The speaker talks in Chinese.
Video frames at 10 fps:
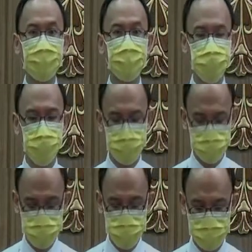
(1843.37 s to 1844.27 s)
以
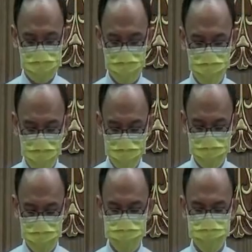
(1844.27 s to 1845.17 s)
至于这个病
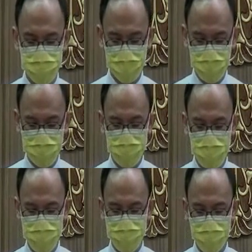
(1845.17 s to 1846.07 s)
情没有
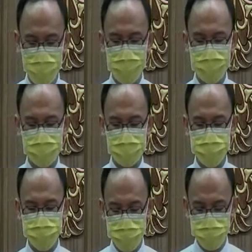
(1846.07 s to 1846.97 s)
办法再
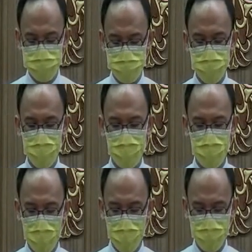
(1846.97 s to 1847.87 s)
继续。
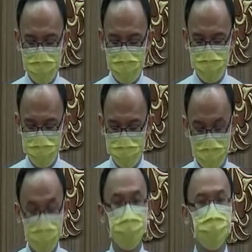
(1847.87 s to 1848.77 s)
往内部
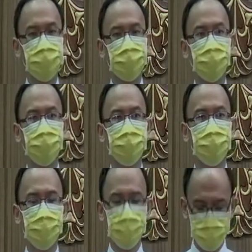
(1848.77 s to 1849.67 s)
来扩散，
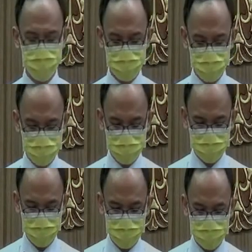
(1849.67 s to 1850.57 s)
这就
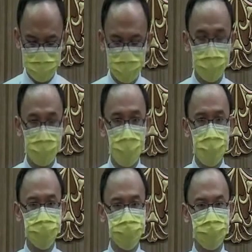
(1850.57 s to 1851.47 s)
是一种
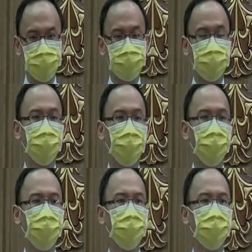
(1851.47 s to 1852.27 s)
高举神的爱，